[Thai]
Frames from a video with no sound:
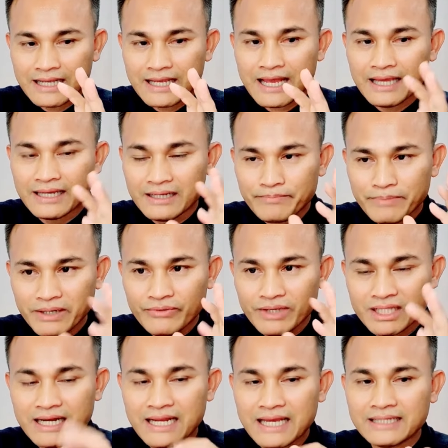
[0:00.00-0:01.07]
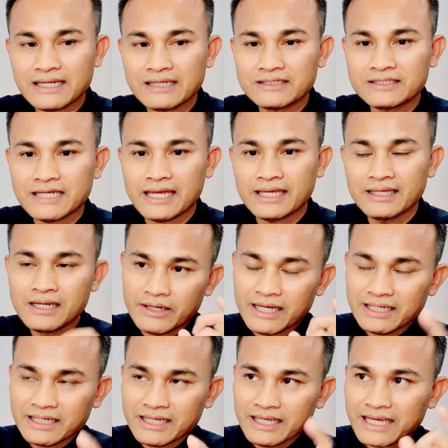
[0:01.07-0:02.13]
งกายนะเป็นเวทนาทางใจ เพราะ
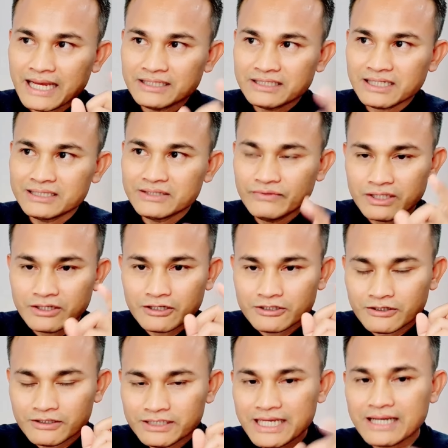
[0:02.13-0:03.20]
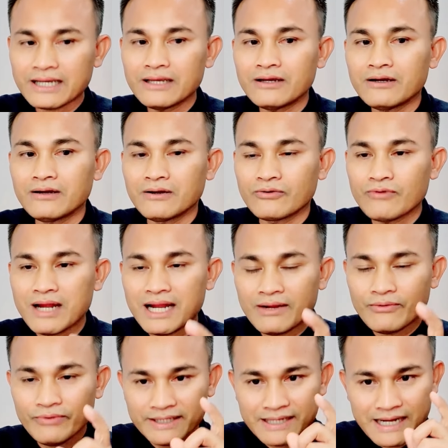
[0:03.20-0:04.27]
นั้นในการใช้ชีวิตก็ต้องแยกให้ออกว่า
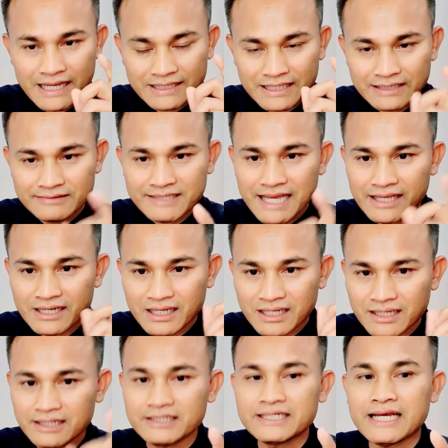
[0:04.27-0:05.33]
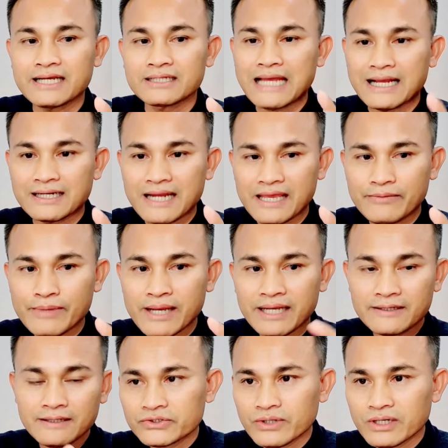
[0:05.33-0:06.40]
เวทนาทางใจนั้นเกิดจากทางไหนบ้าง
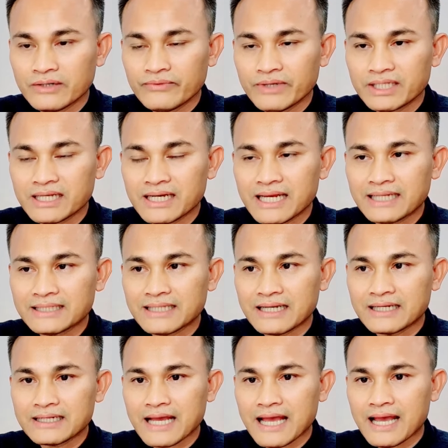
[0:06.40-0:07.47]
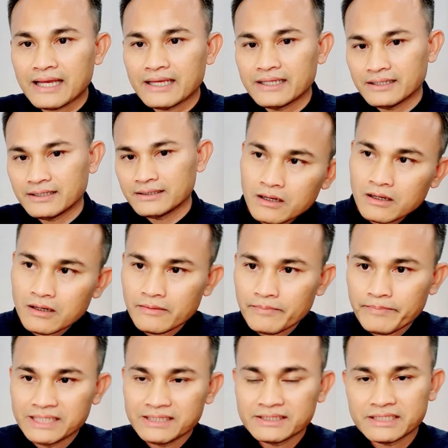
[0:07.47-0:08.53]
ส่วนเวทนาทางกาย ก็
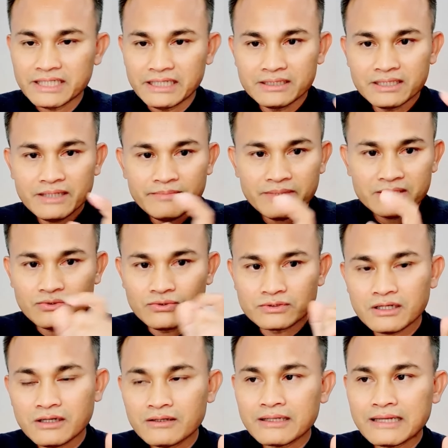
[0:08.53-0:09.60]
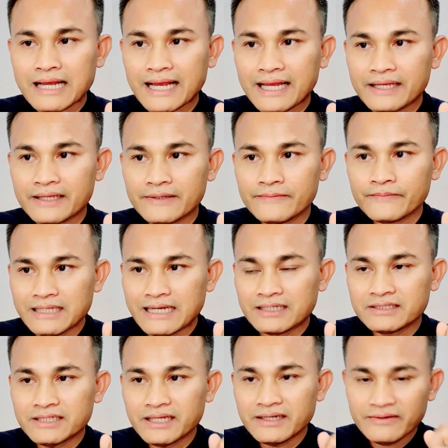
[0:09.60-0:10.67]
เป็นสิ่งที่มาถูกท้องกาย อย่าง
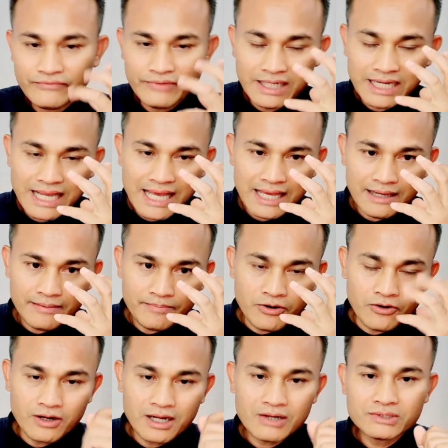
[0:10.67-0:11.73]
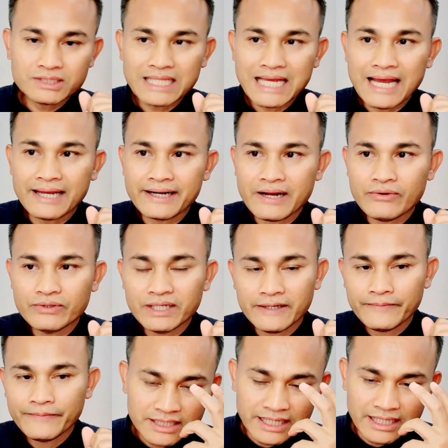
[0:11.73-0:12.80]
เช่น เวลาผงเข้าตาเราเนี่ย
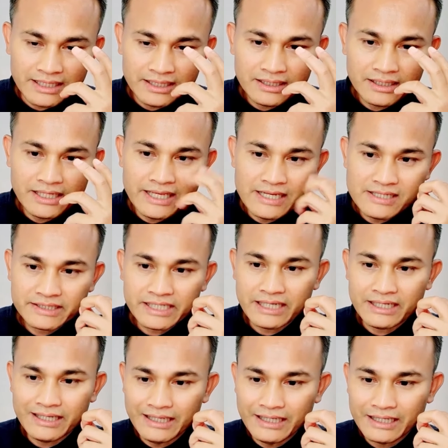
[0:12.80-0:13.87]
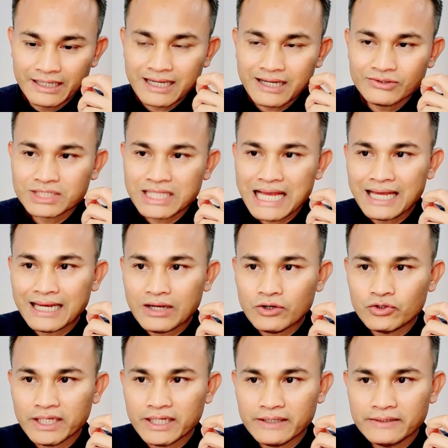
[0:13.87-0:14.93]
เศษดินเศษหินเข้าตาเรา
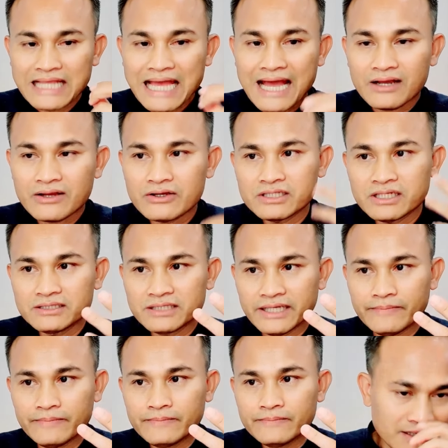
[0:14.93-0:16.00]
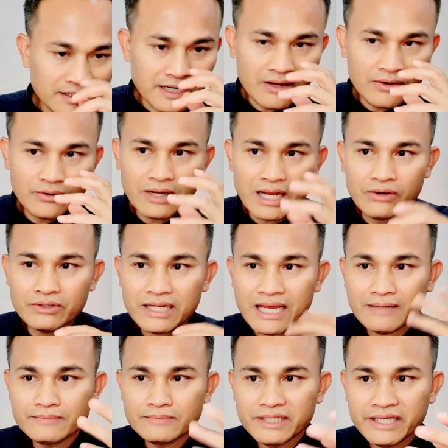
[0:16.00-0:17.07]
เนี่ยตา ก็จะเจ็บ เราเอา
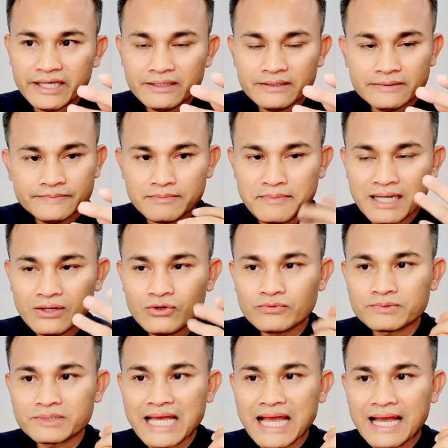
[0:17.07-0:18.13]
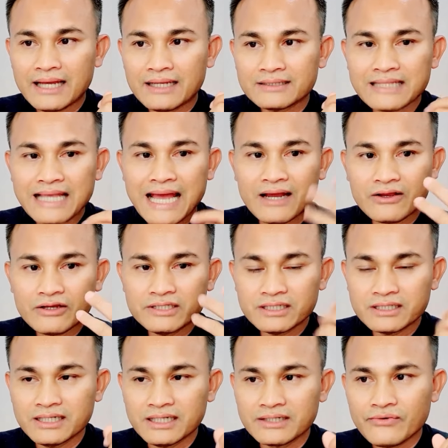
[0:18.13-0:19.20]
น้ำเย็นมาลูบตาตา ก็จะ
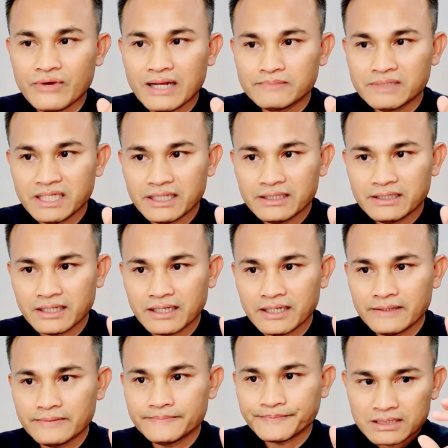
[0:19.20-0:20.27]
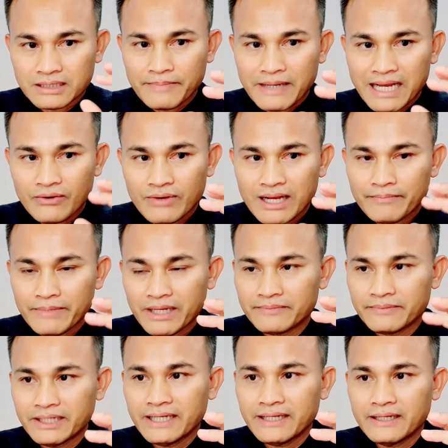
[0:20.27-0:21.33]
เกิดความเย็นอย่างเงี้ยสภาวะแบบ
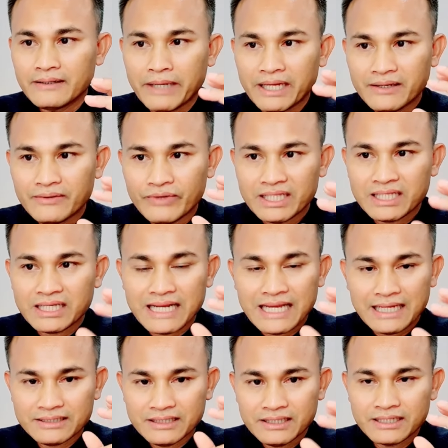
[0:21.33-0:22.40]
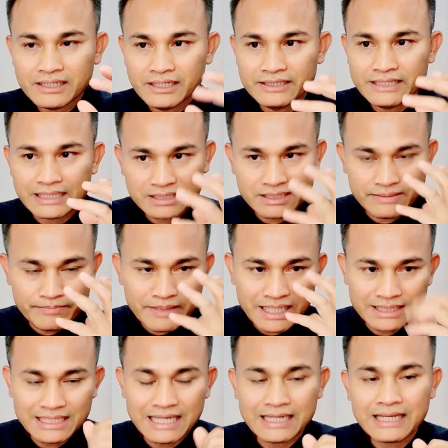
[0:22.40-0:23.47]
เนี้ยเป็นเวทนาที่เกิดจากสัมผัส
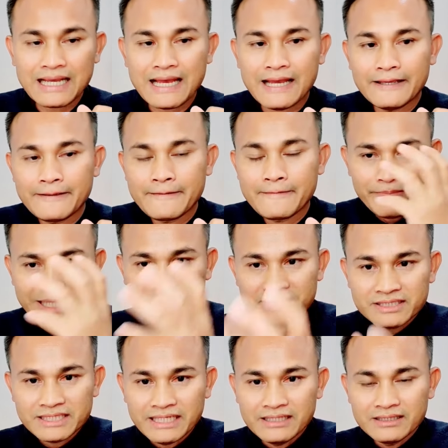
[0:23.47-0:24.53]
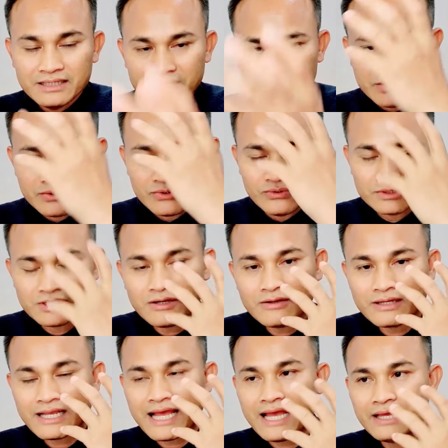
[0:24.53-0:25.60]
ทางกาย เป็นสิ่งที่มาถูกต้อง
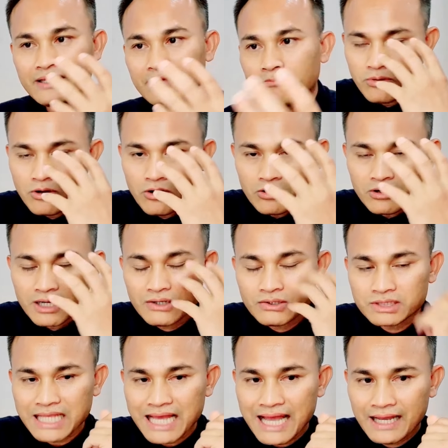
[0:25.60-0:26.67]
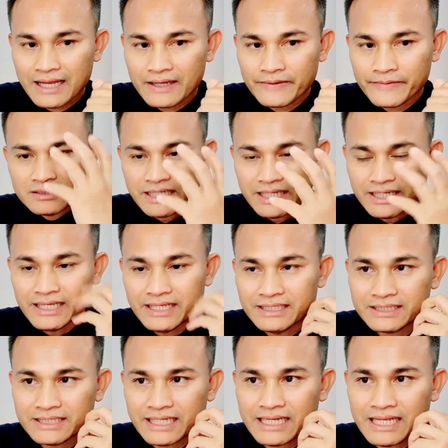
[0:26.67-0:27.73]
กายพงเข้าตา เศษดิน
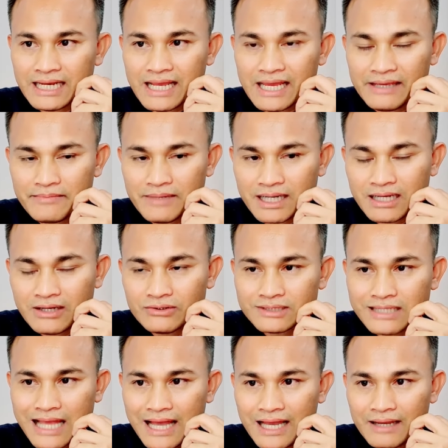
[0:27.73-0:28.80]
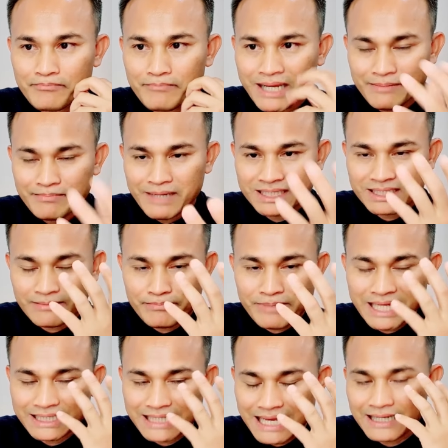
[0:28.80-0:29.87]
เศษอะไรมาเข้าตา มันมาสัม
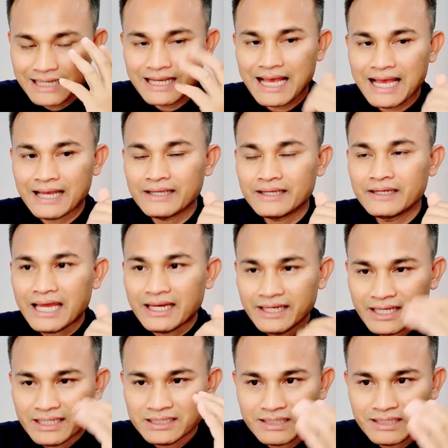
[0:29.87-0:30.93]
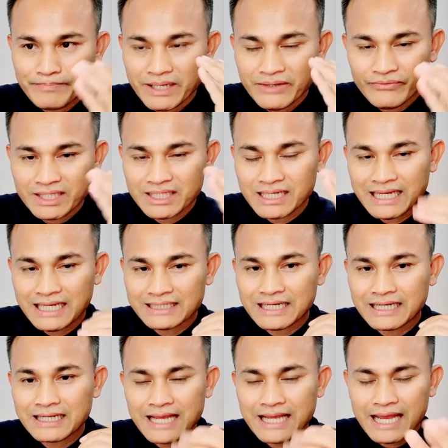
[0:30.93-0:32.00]
ผัสทางกาย อันเนี้ยจะเป็นเวทนา
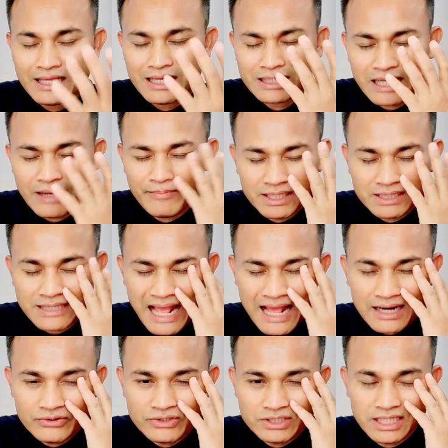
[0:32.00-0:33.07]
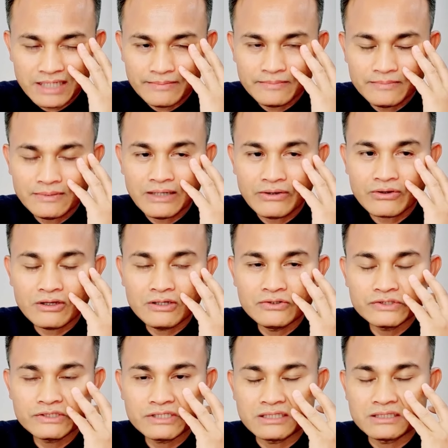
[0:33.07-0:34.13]
ทางกาย ทำให้ตาเราเจ็บเราก็
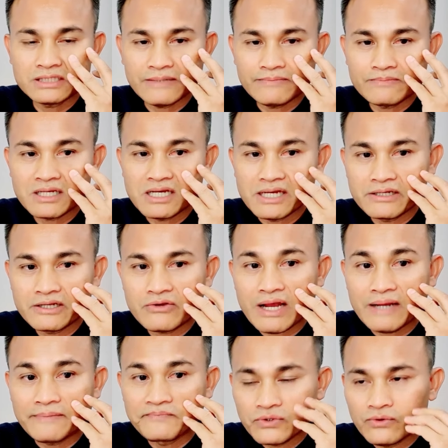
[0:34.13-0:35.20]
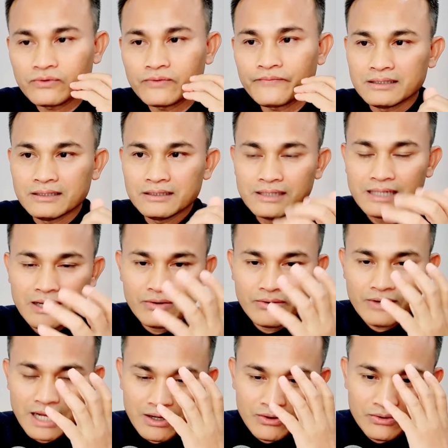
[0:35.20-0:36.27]
รู้สึกเจ็บเกิดความทุกข์ หรือเรา
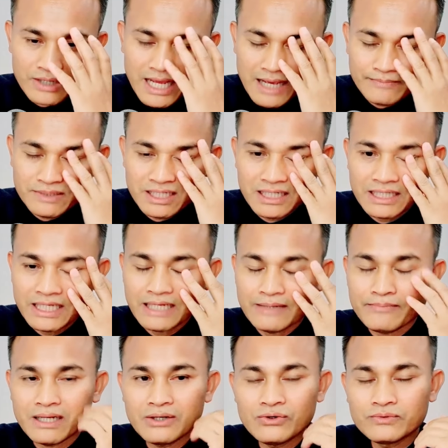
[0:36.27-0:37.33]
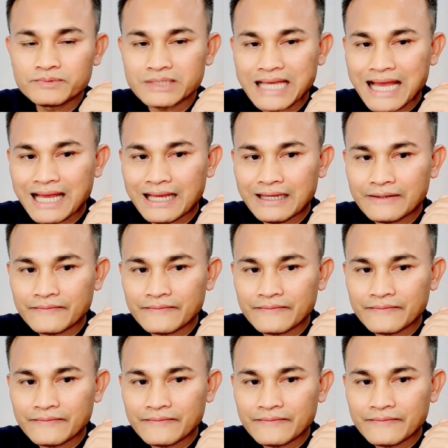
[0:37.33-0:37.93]
เอาน้ำเย็นๆมาลูบตา